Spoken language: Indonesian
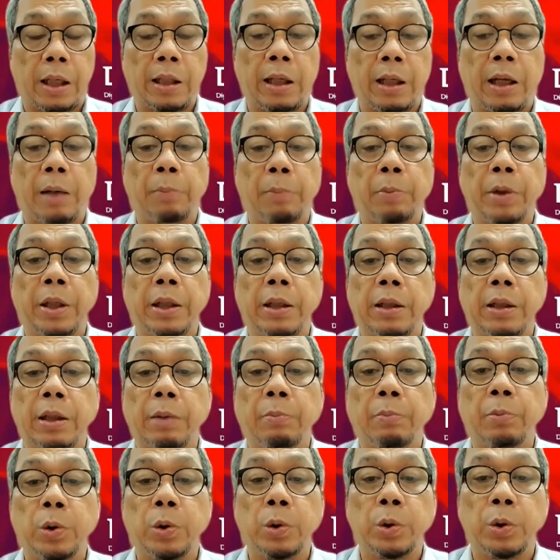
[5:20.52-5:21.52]
Ya,
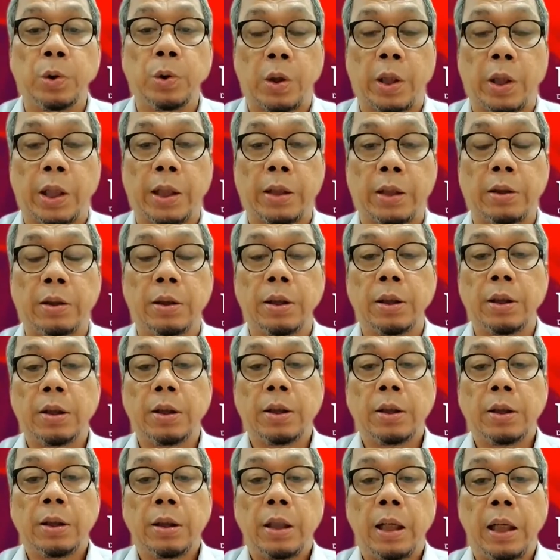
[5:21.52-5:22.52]
Amerika menunjukkan
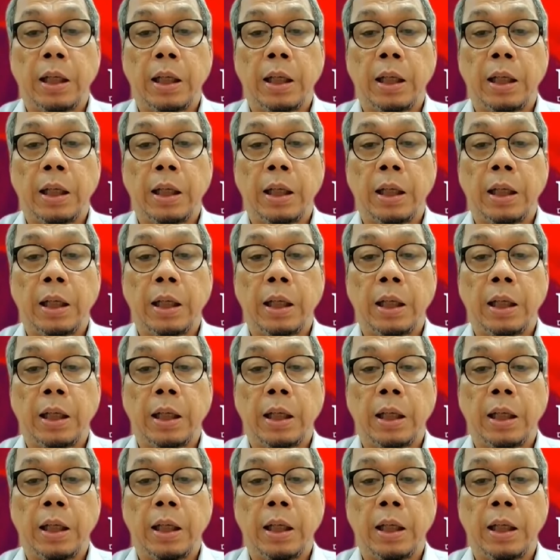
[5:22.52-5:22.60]
hal